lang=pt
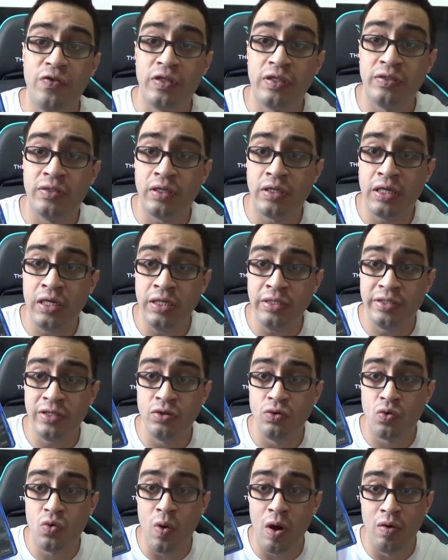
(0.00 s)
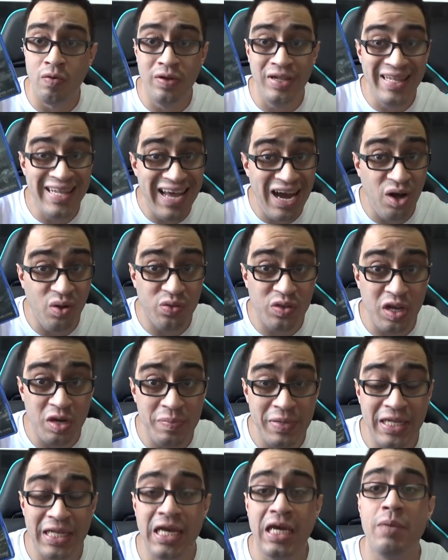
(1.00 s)
Fantasy XV, no qual eu não
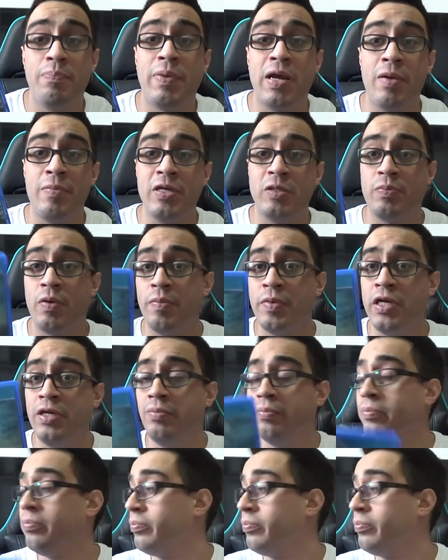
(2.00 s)
terminei, parabéns para mim.